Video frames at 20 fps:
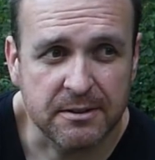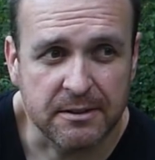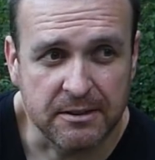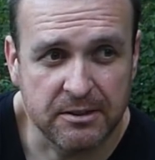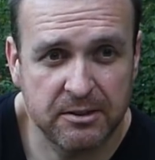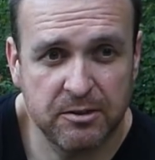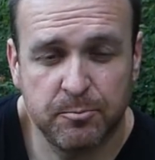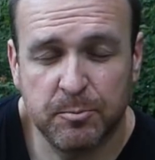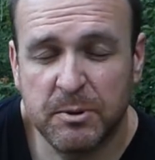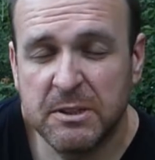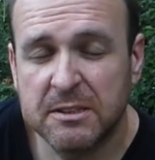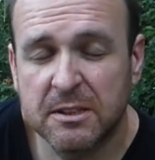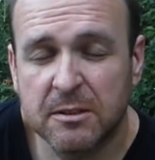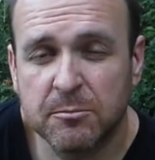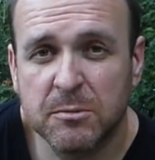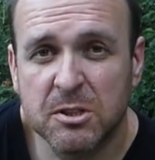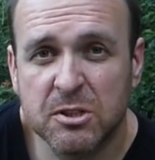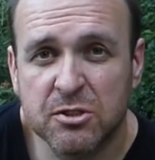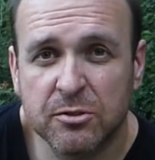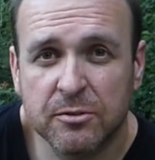Es bietet
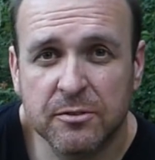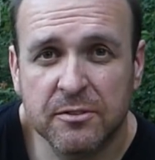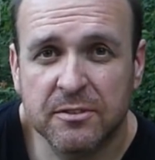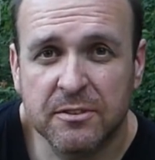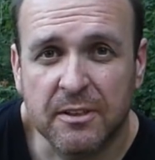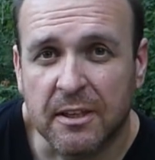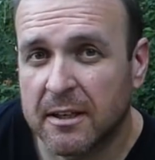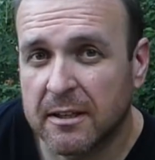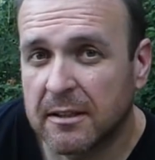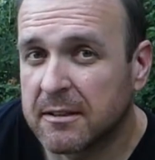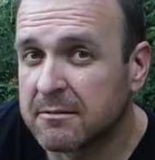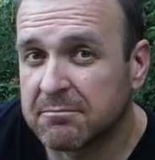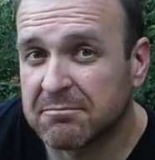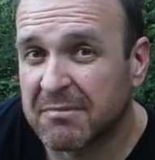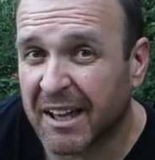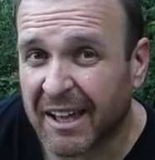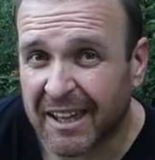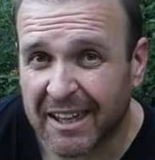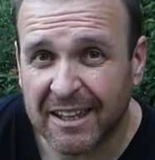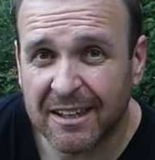mir Schutz
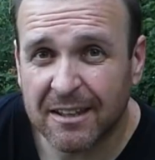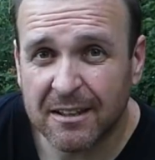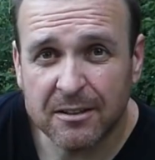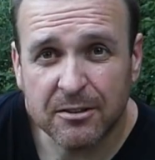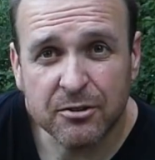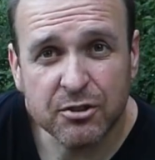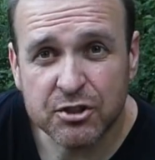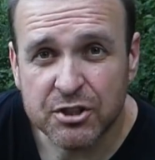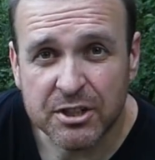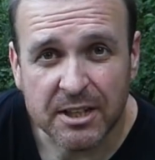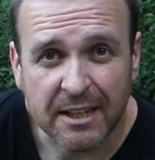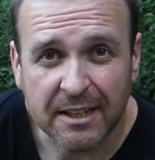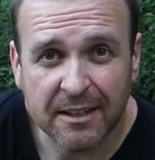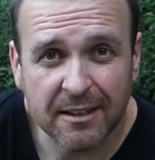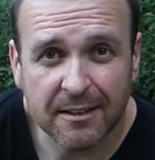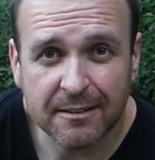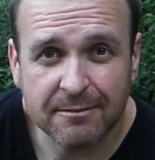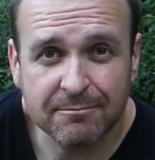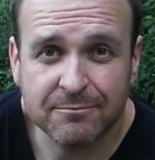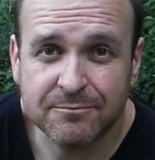gegen Regen,
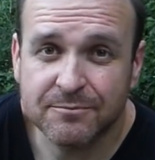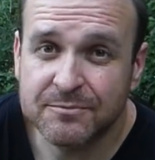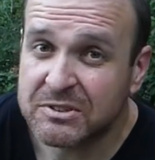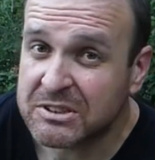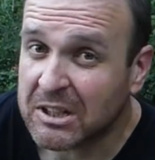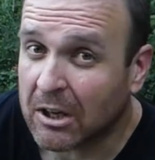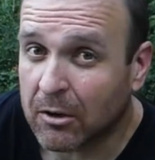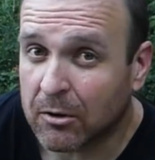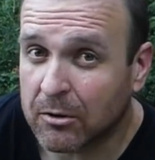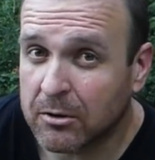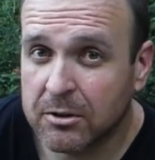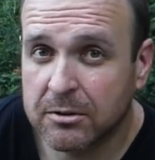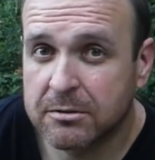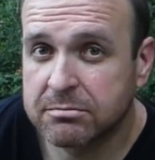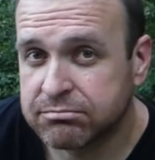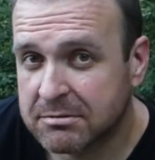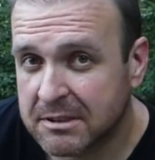Schnee und auch,